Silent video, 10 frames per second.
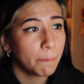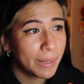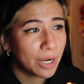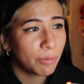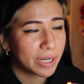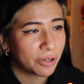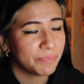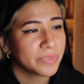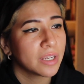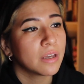Pero
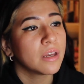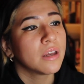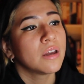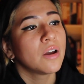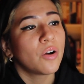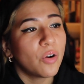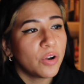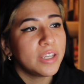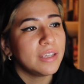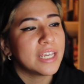bueno,
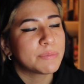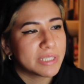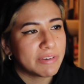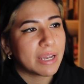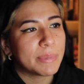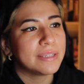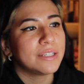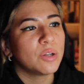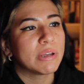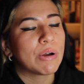hoy
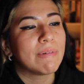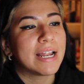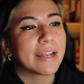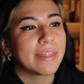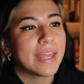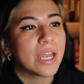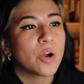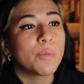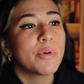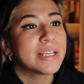específicamente no vengo a hablar de
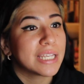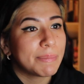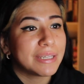cómo es que